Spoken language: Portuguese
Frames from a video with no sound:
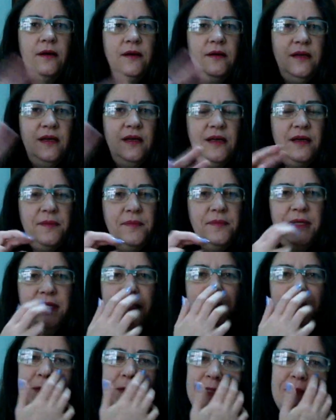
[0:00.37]
Oi,
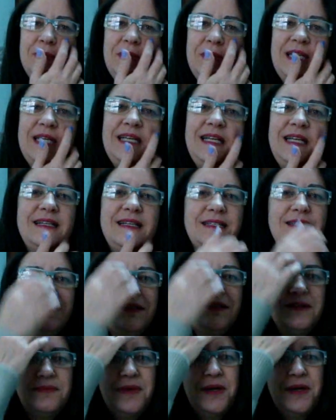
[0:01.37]
meninos e meninas,
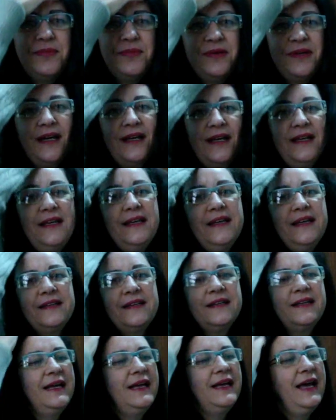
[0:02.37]
tudo bem por aí?
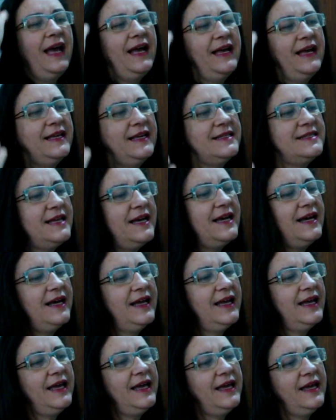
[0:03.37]
Essa
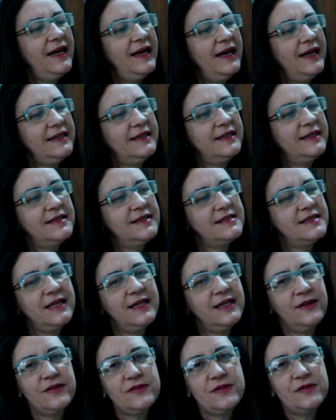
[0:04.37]
é a trança
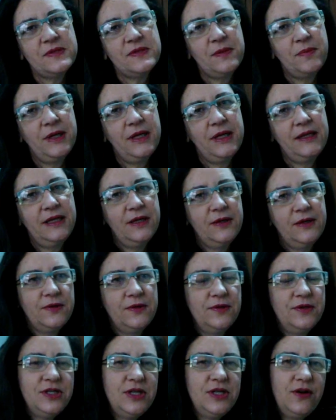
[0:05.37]
que nós vamos aprender
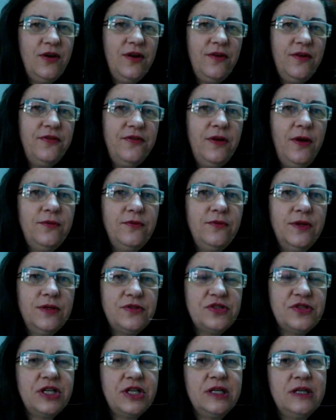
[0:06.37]
hoje. Agora, final do
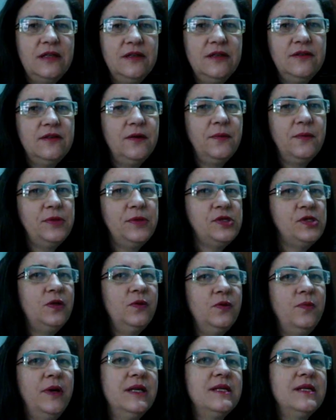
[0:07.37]
ano chegando, estão
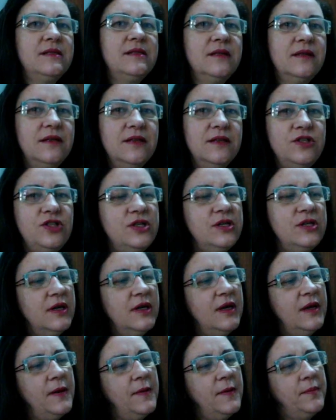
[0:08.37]
pedindo bastante
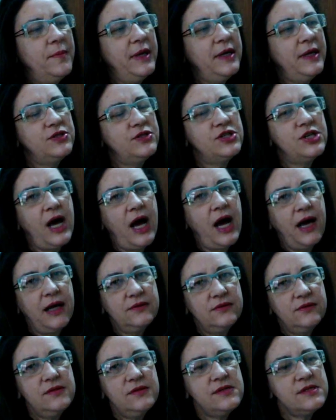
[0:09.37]

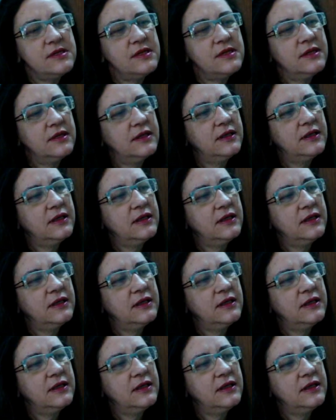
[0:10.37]
penteados.